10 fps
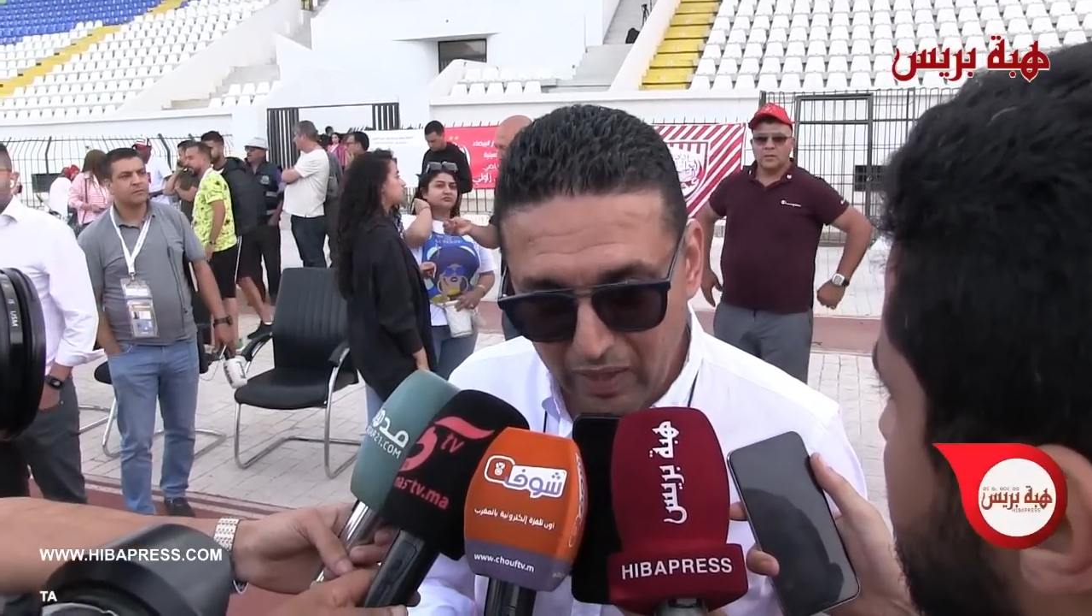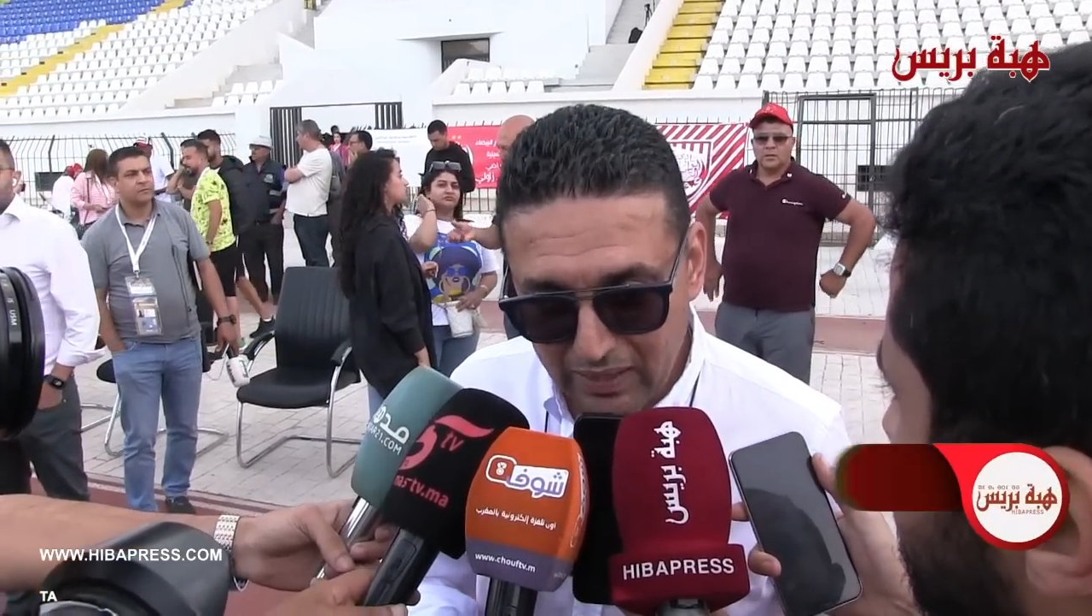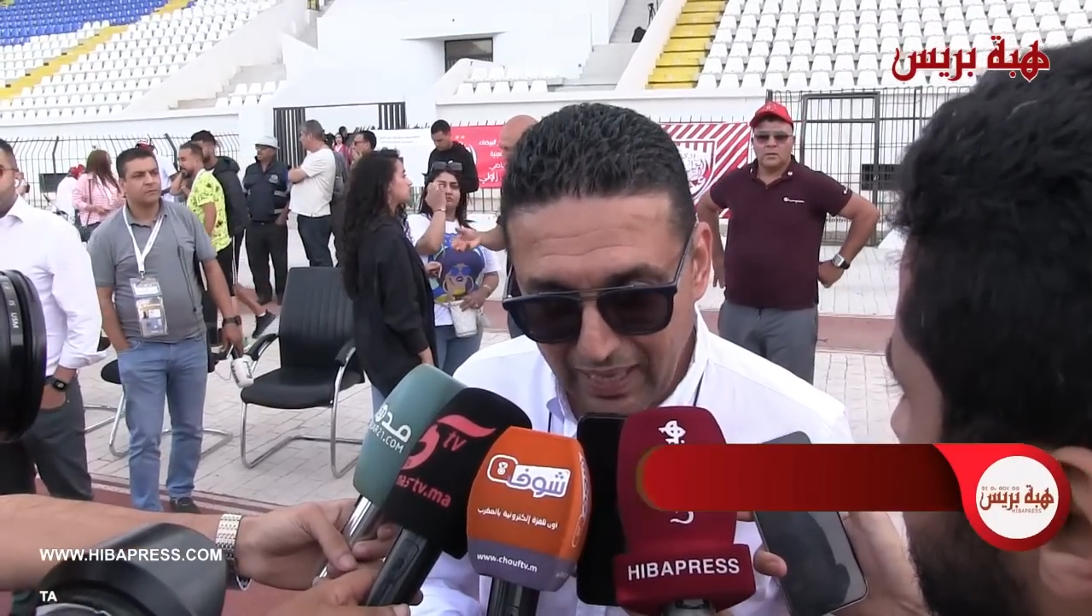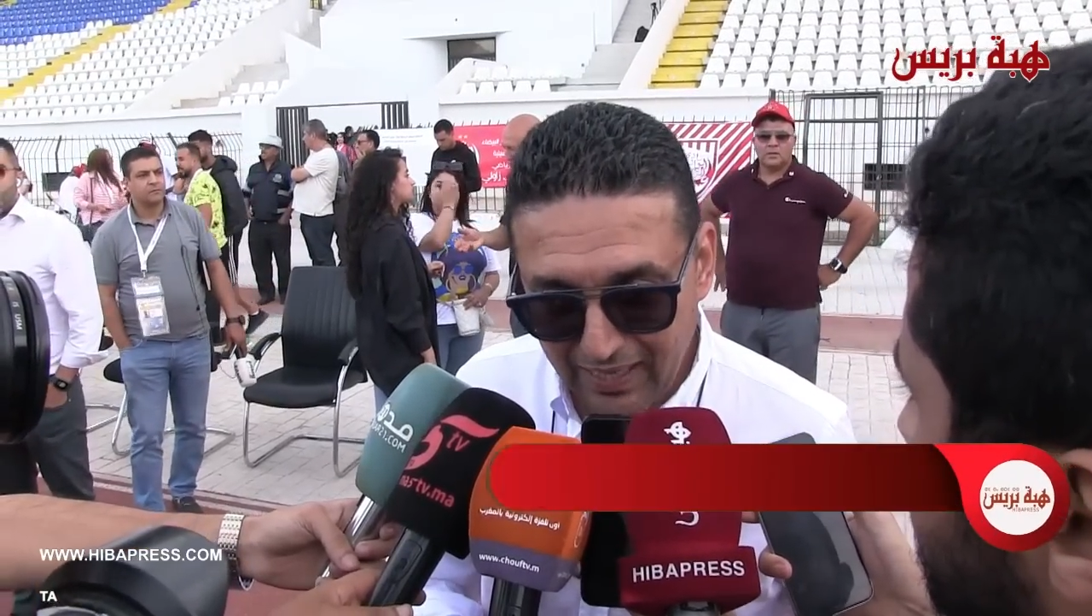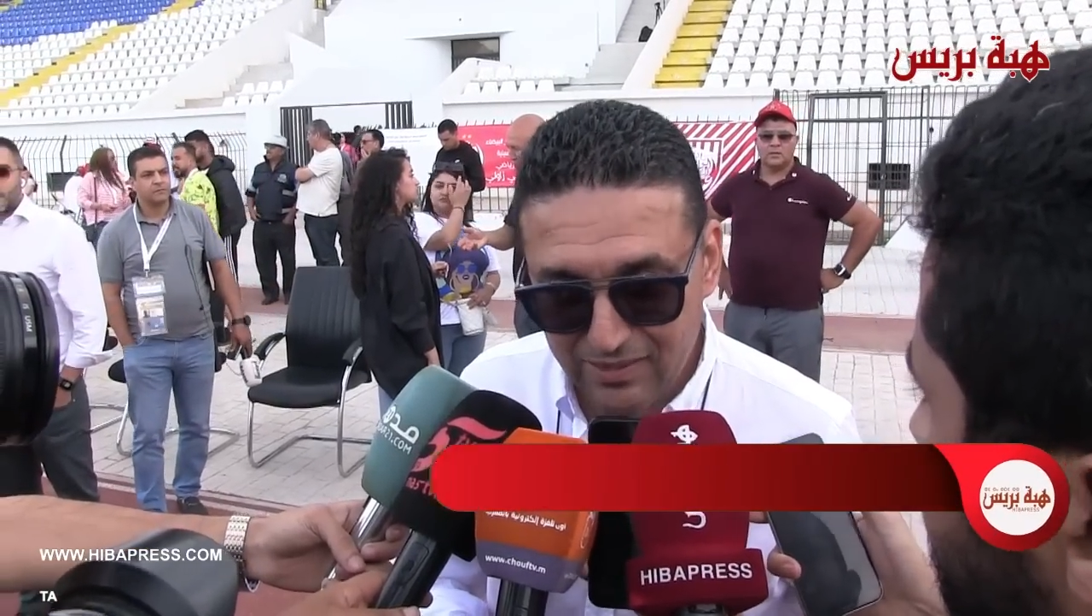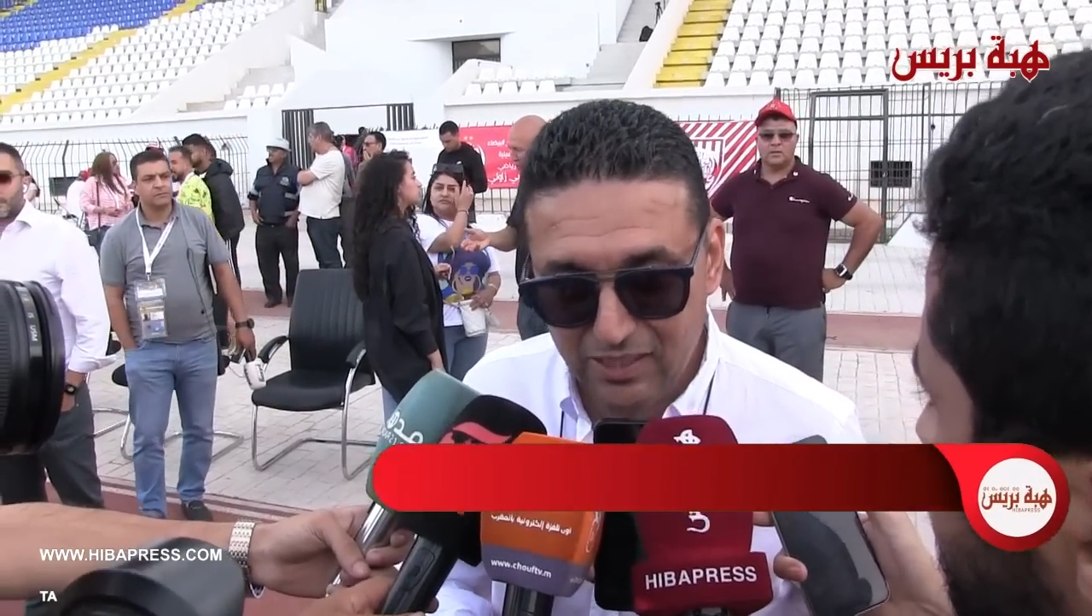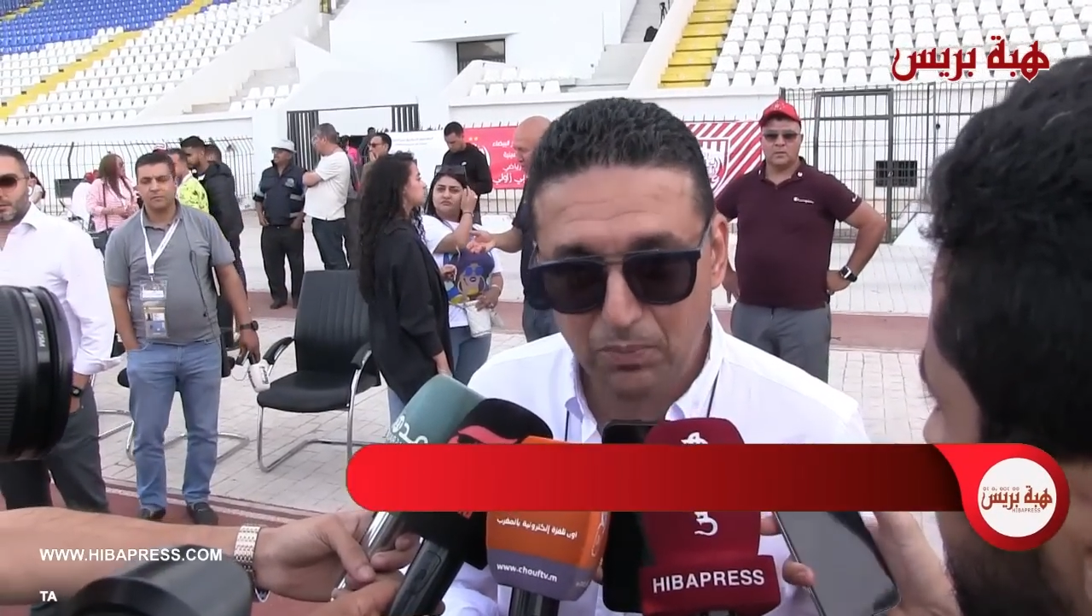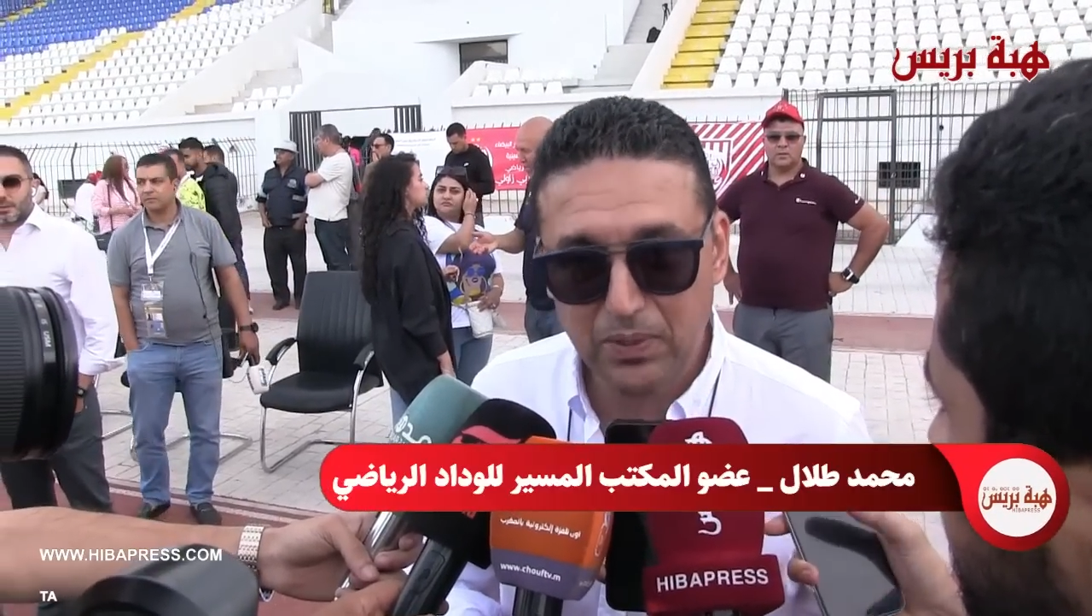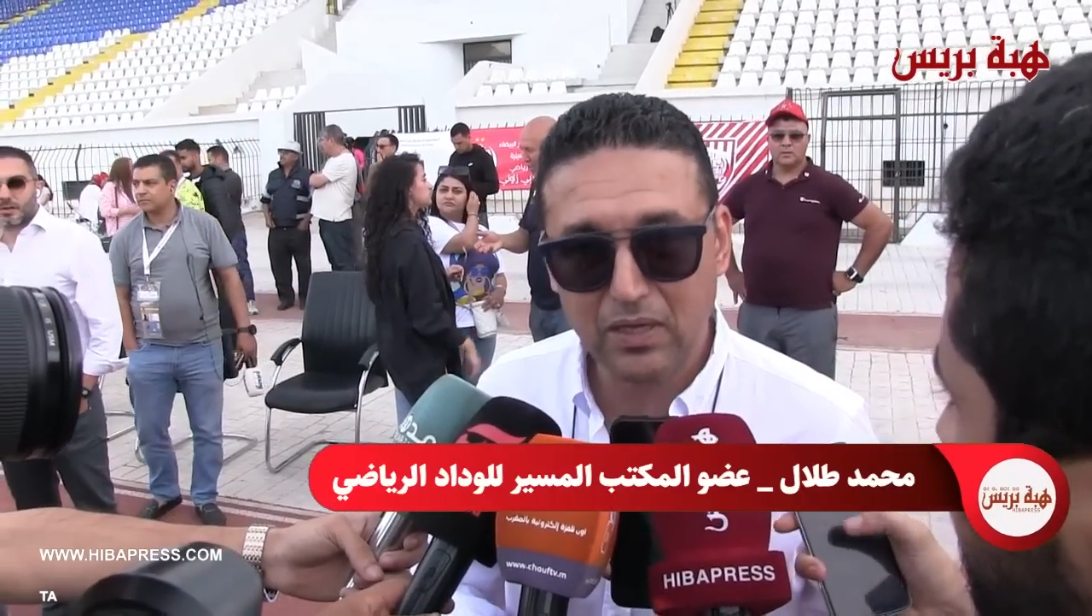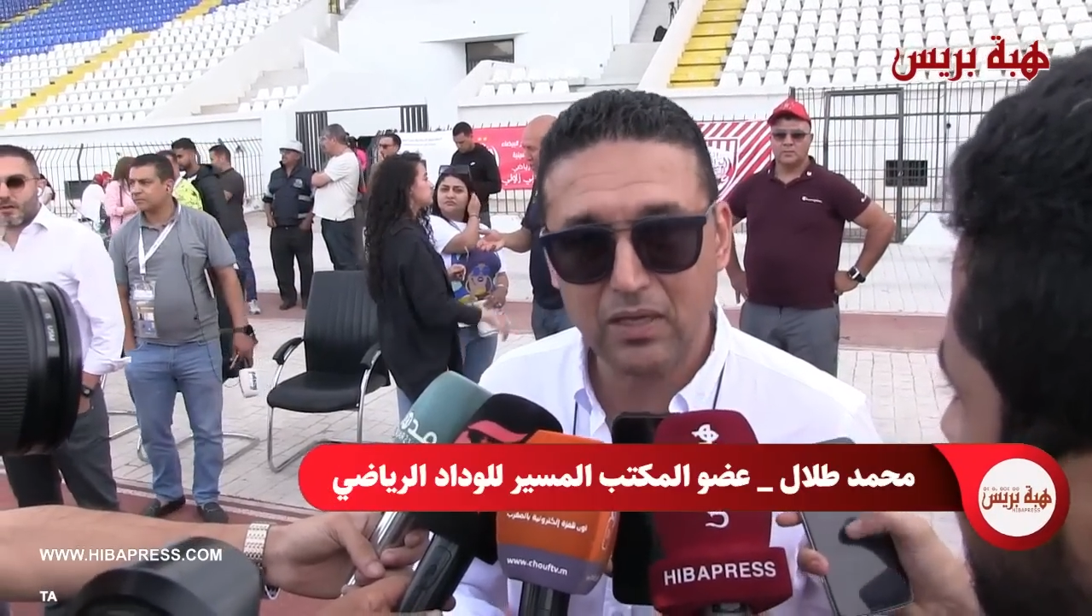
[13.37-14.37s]
واحد الحظ
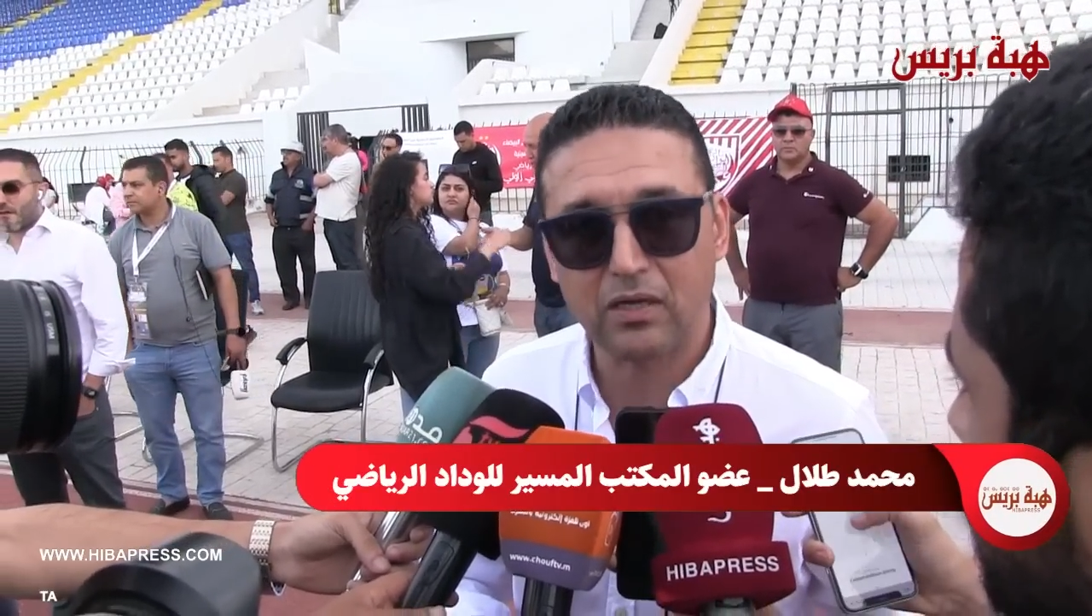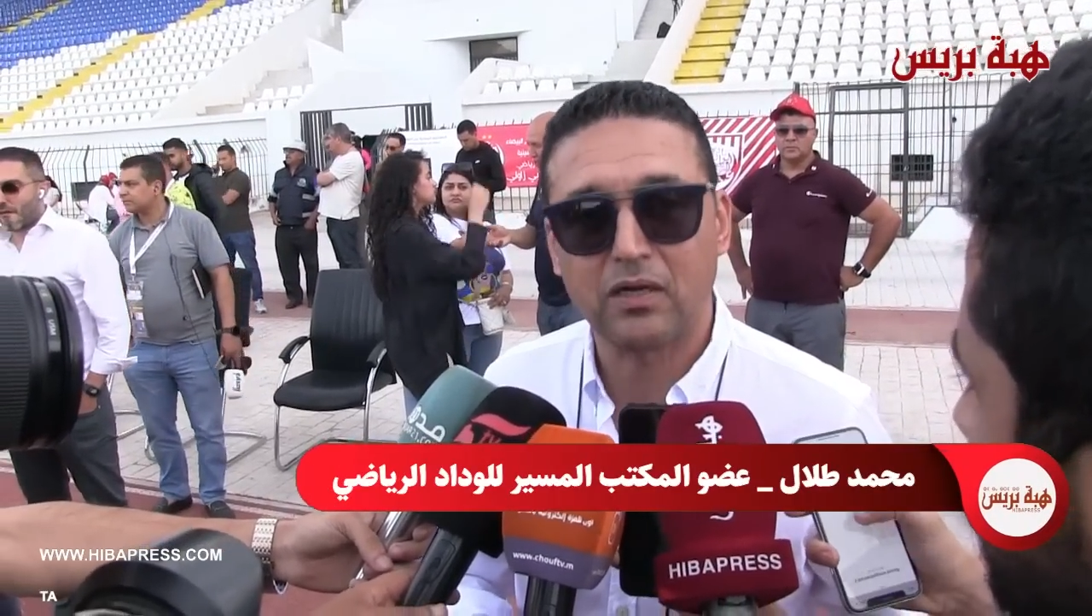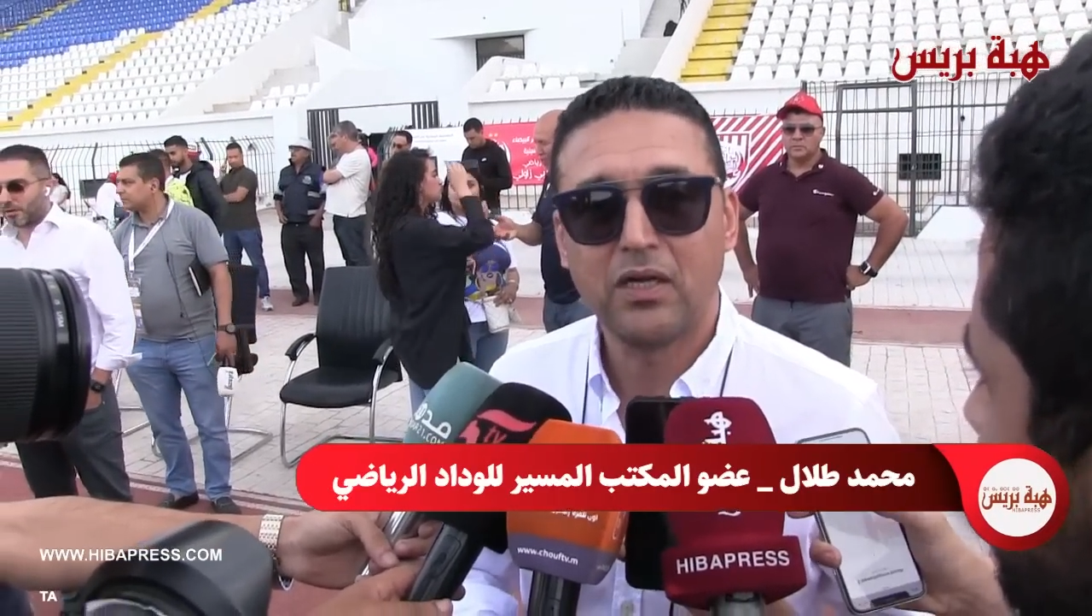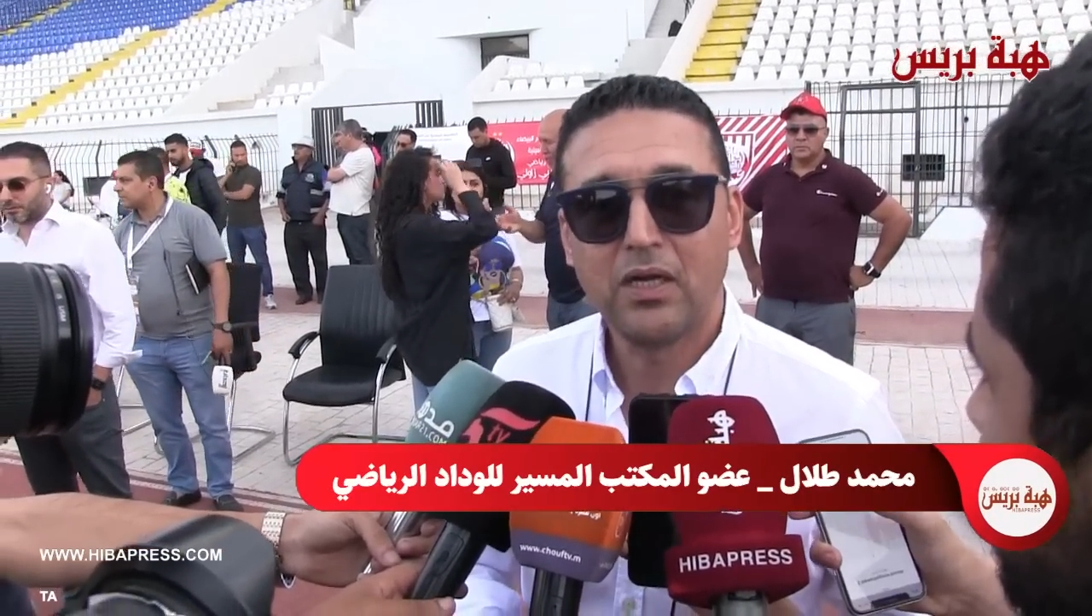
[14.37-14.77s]
كبير